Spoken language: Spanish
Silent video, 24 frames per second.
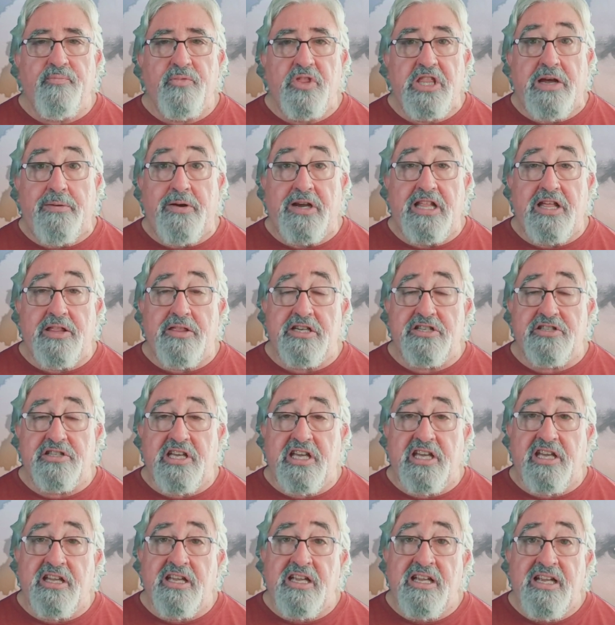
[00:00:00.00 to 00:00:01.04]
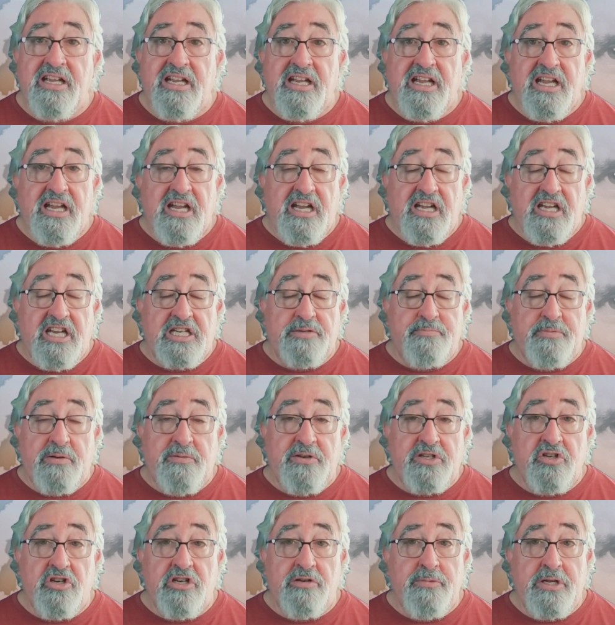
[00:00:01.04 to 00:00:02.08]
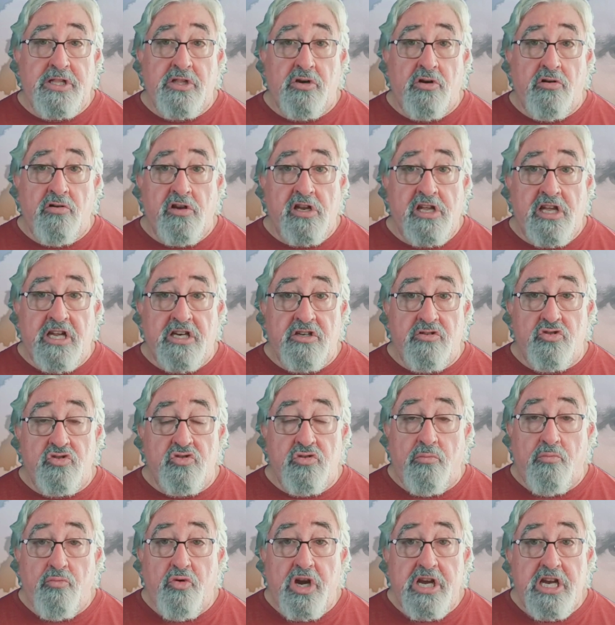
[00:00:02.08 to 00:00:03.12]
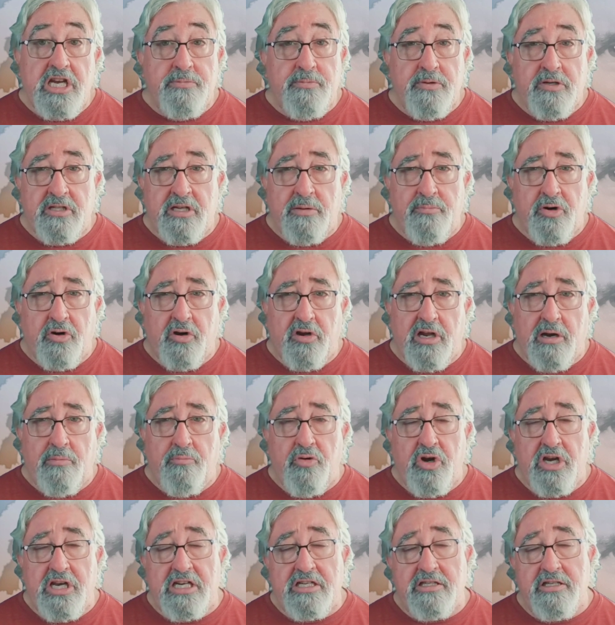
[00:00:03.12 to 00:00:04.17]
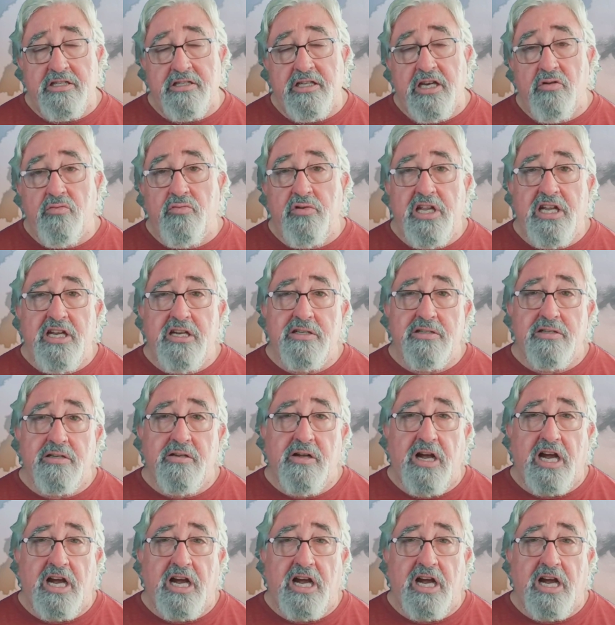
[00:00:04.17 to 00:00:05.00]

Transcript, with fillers: La verdad es que las previsiones meteorológicas no son buenas, pero tampoco eran buenas desde el lunes.